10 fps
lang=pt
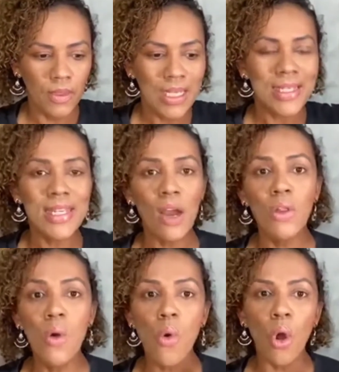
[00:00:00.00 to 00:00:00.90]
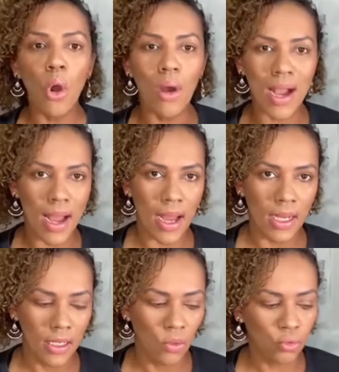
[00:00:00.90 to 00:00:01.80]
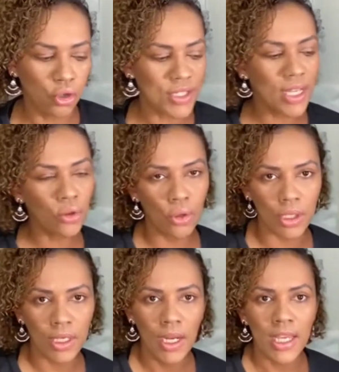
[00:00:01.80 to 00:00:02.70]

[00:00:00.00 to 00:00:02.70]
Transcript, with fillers: se eu não colocar um tosador